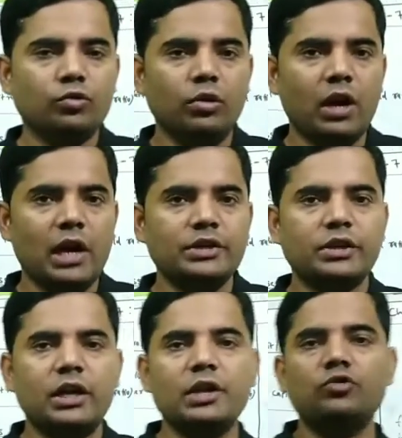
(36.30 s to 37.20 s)
जो
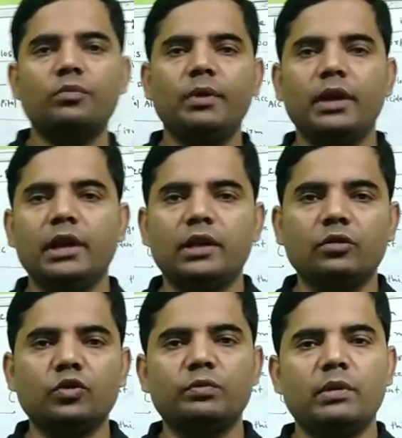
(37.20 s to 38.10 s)
लास्ट क्लास जो हमने किया था
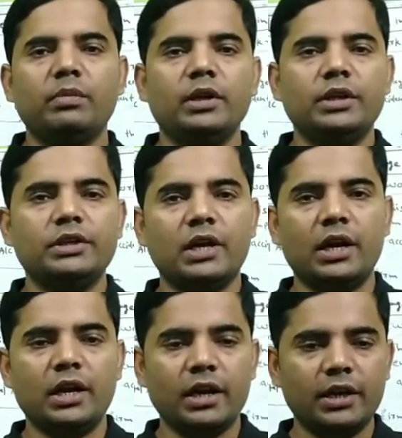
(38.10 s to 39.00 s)
उसमें हमने
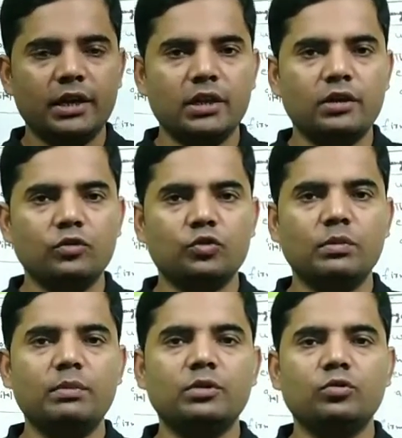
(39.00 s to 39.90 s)
स्टार्ट क्या किया था
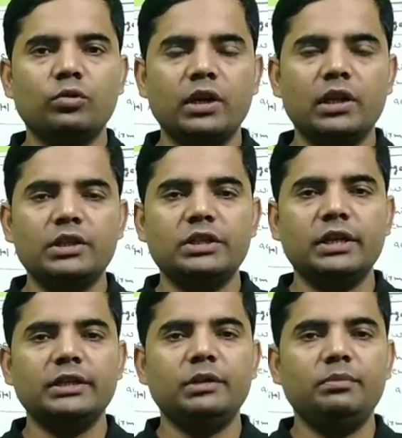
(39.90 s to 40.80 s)
उसमें हमने शुरू किया था
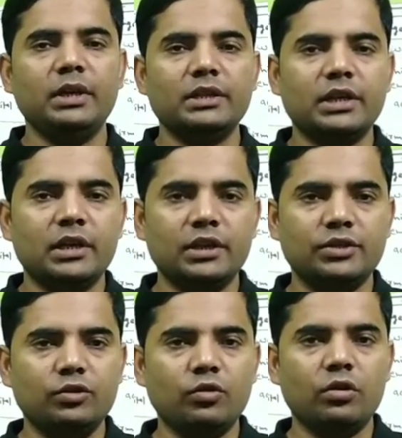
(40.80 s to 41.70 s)
चेंज इन पी एस आर
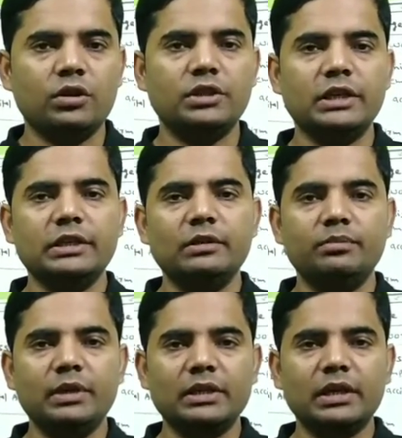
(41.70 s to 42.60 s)
रेशियो और चेंज
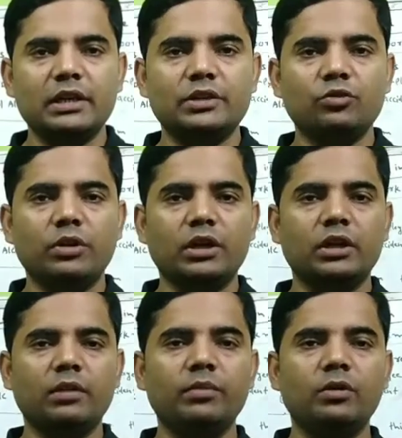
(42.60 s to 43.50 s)
इन पी एस आर रेशियो के
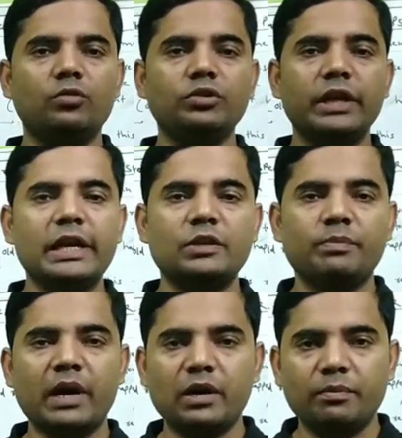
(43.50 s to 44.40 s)
अंदर हमने कुछ
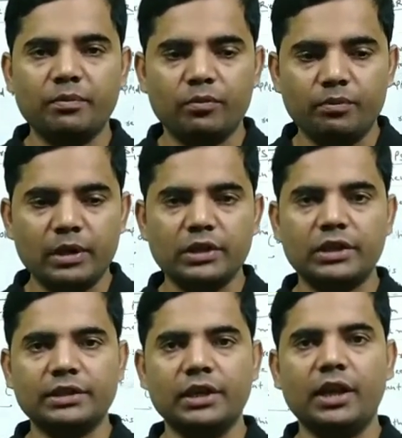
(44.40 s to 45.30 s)
एस्पेक्ट पे
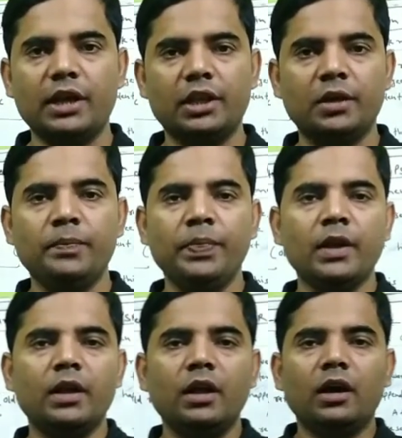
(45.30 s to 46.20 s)
डिस्कशन किया था
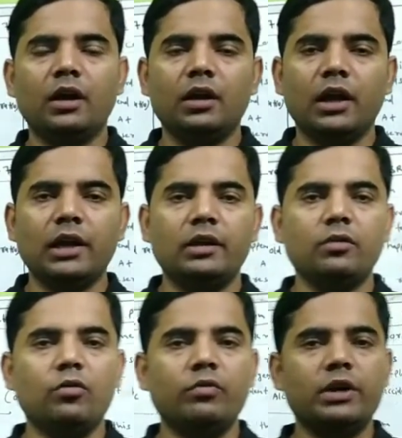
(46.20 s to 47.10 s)
लाइक
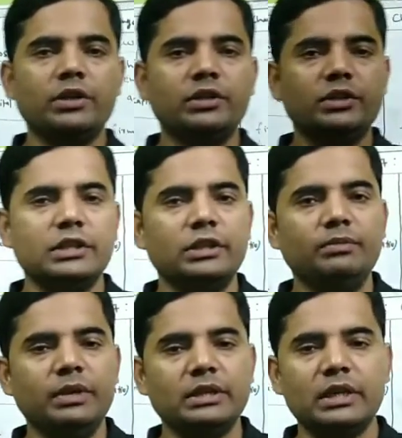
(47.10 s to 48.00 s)
वट इज़ द चेंज
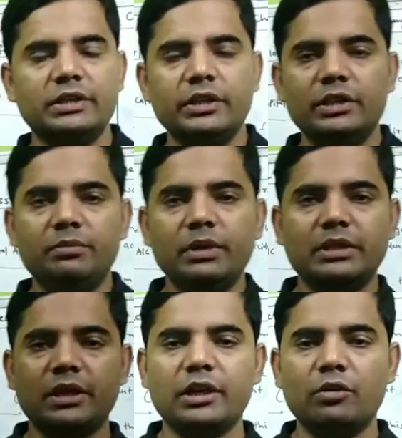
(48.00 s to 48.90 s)
इन पी एस आर चेंज इन पी
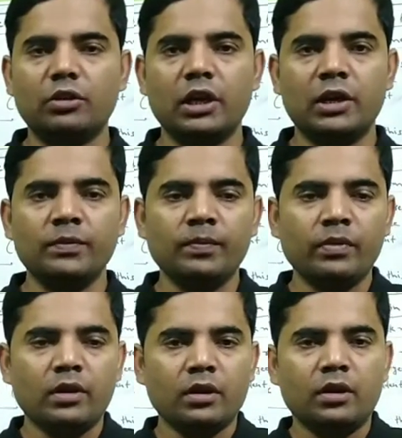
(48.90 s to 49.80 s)
एस आर क्या होता है
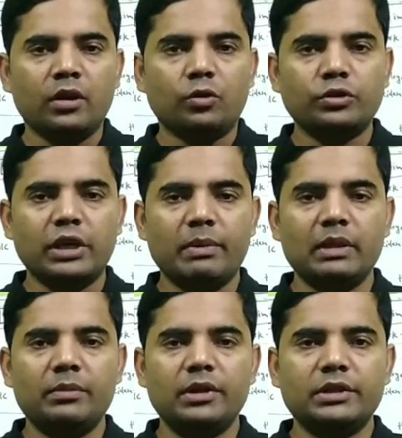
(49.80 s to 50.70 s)
उसके
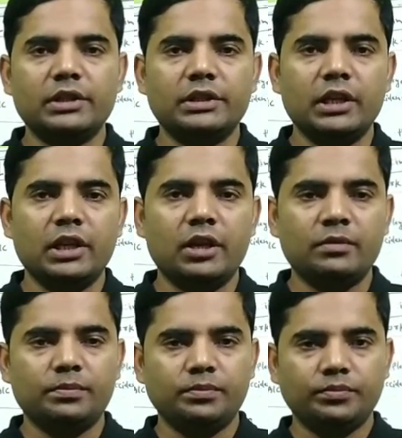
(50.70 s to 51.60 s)
बाद हमने डिस्कस किया था